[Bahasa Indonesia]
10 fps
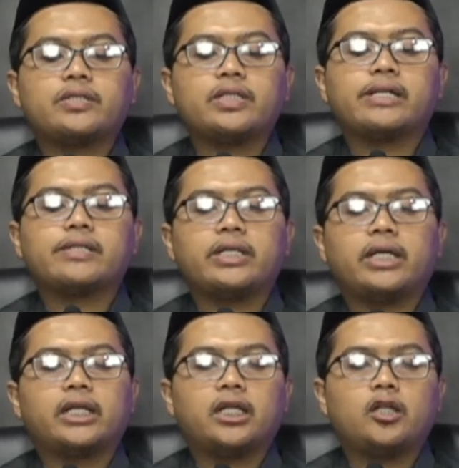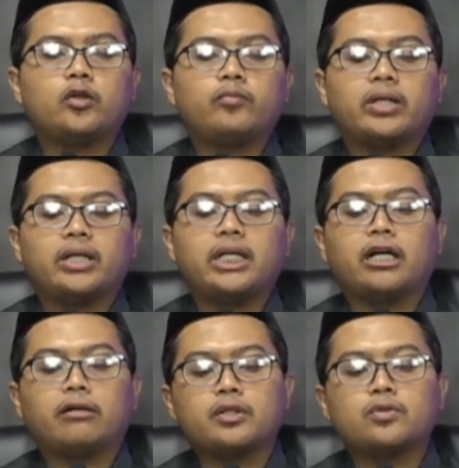sia-sia dan hidupnya
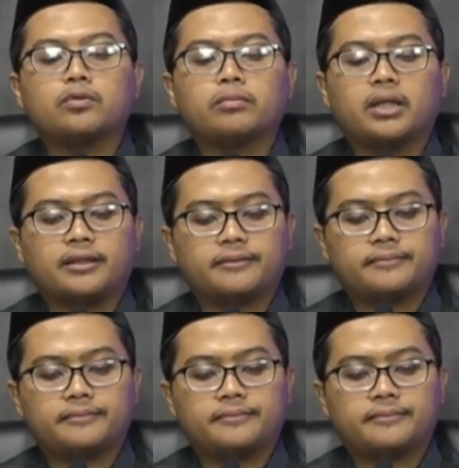hilang percuma.